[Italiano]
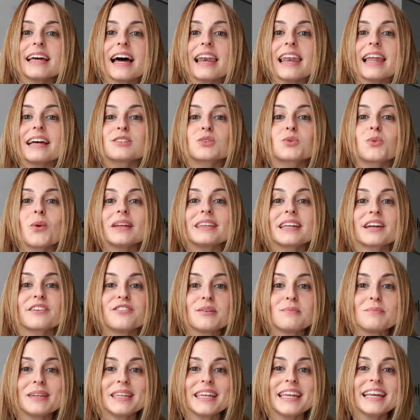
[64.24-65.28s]
dalla squadra
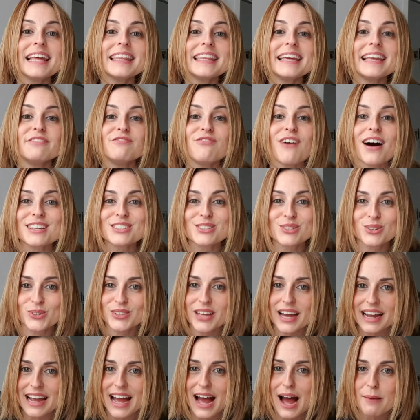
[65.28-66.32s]
femminile del Vasco
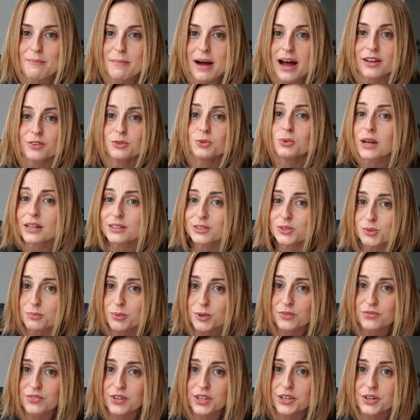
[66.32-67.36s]
da Gama durante un
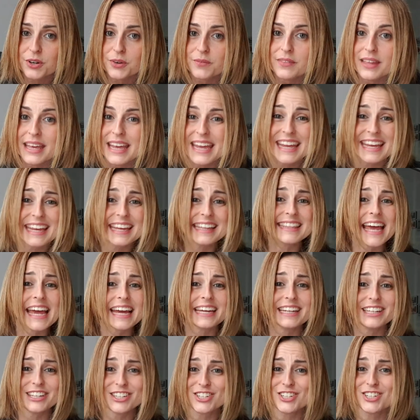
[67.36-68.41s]
provino. I
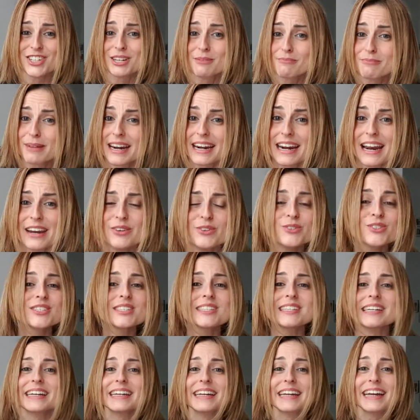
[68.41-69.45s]
tecnici rimarranno
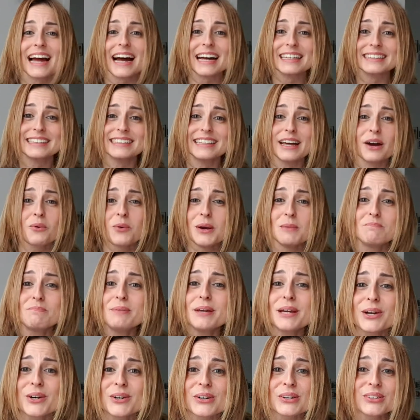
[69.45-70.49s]
stregati da quel
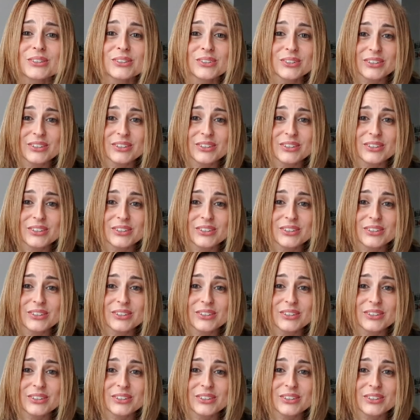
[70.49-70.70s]
piccolo